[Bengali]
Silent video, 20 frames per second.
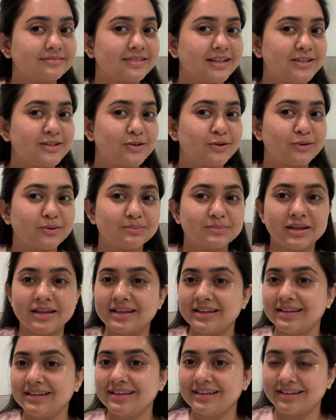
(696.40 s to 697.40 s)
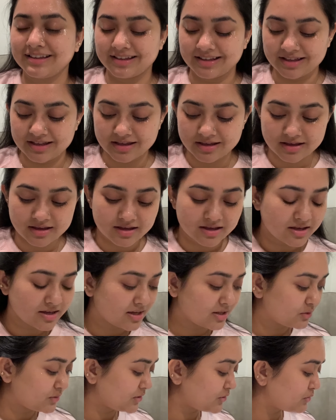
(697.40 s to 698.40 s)
এই যেরকম
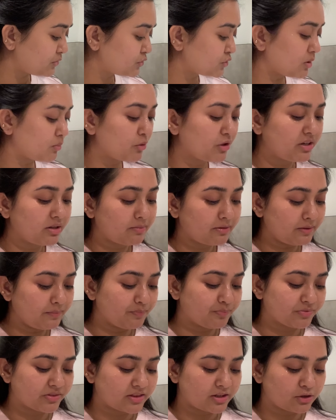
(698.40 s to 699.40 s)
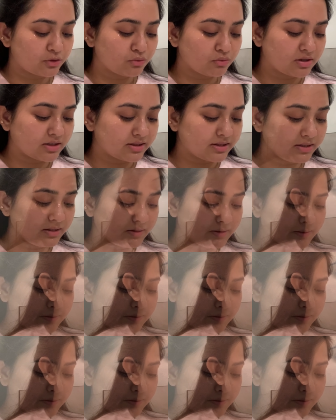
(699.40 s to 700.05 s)
তো একটু সময় নেবে শুকাতে